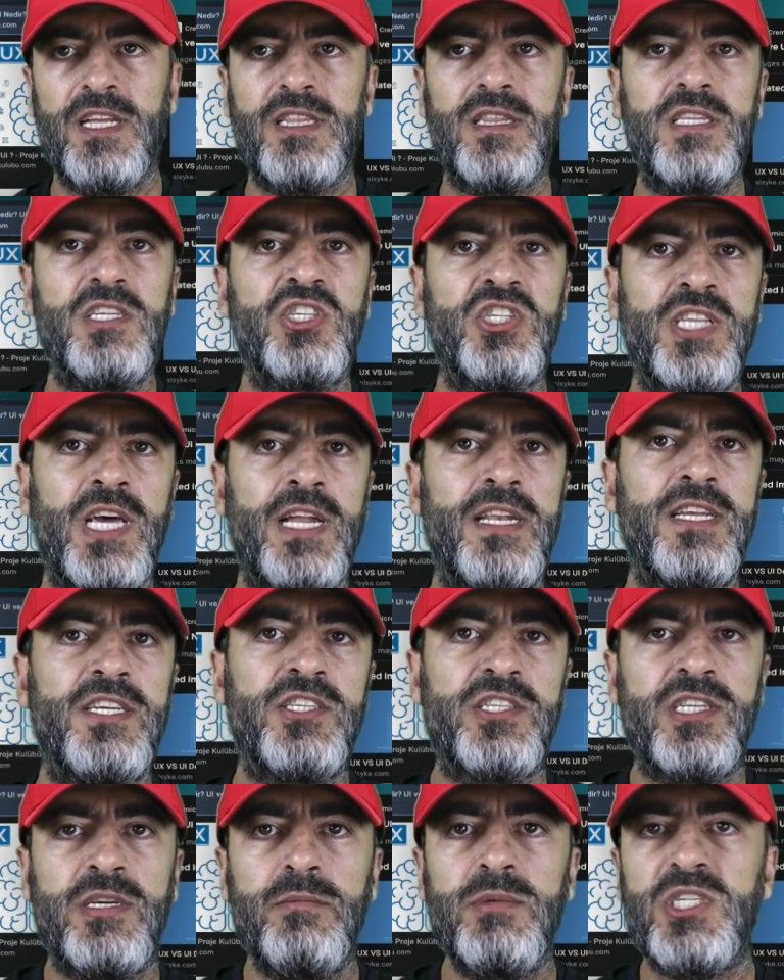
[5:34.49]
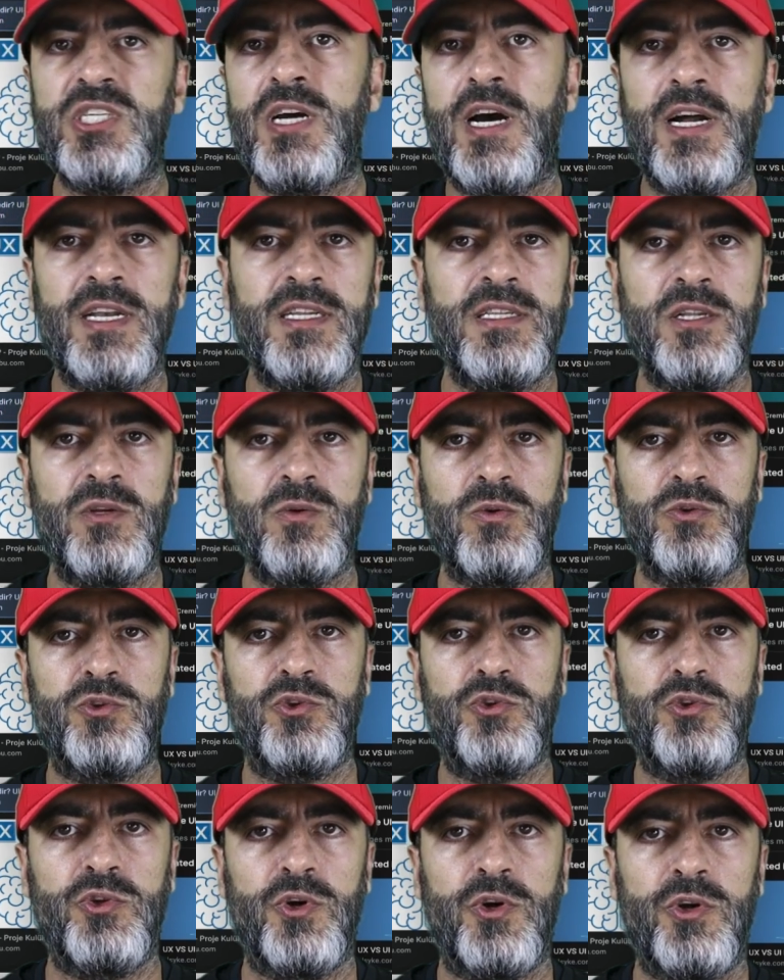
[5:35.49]
dijitalleştirilmiş halinden
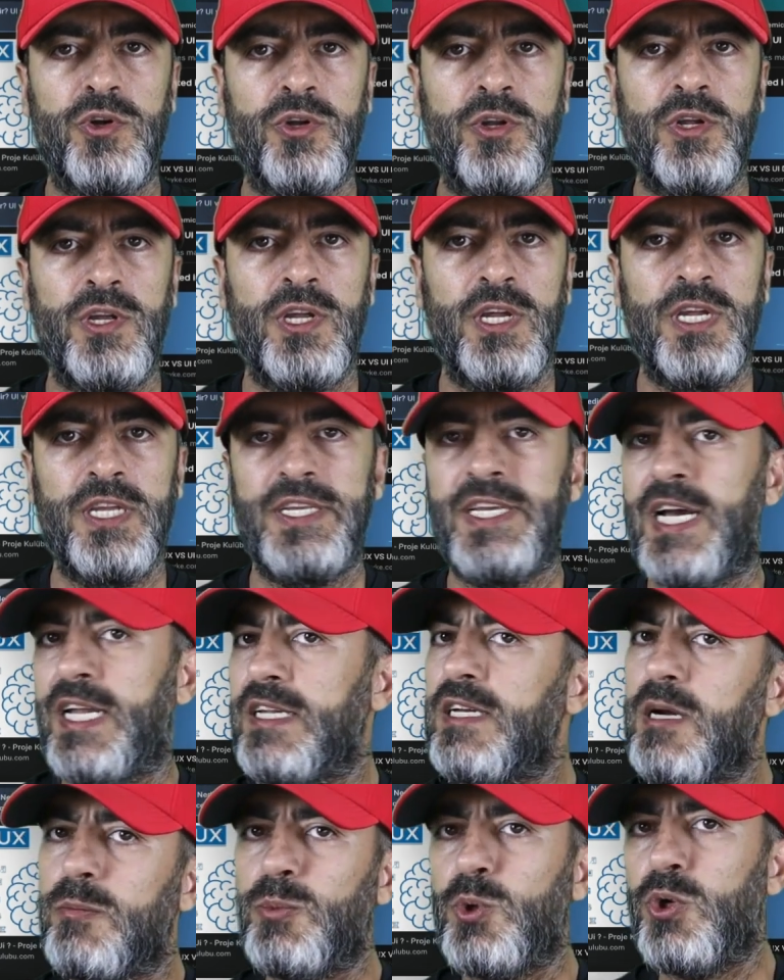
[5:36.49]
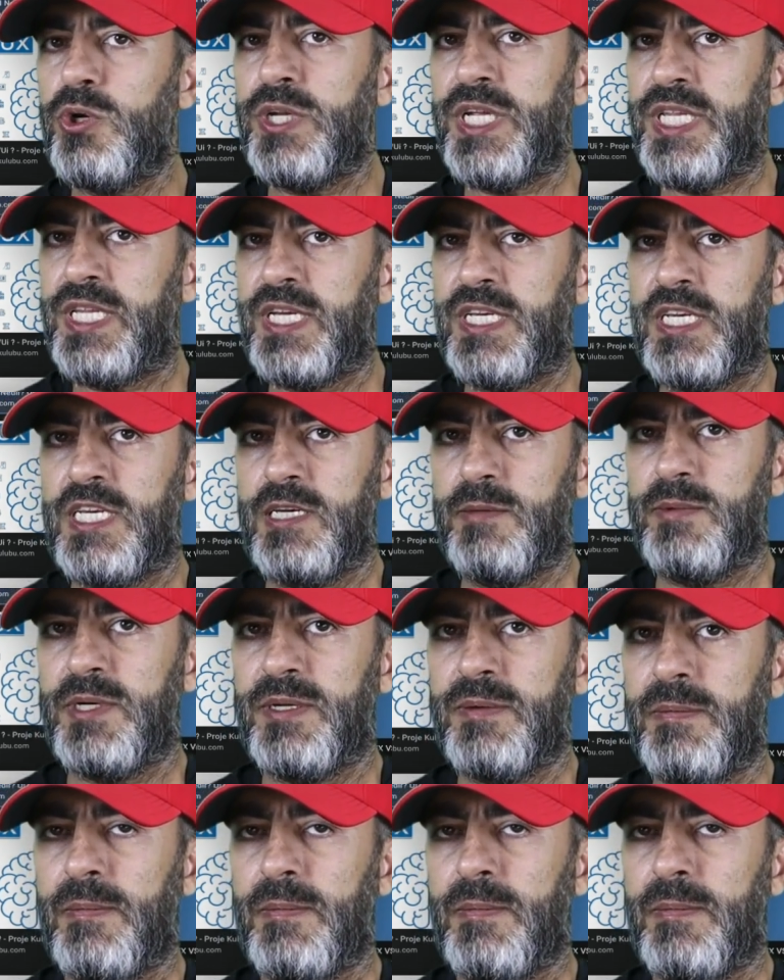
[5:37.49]
oluşuyor. Yani kapı örneğindeki gibi.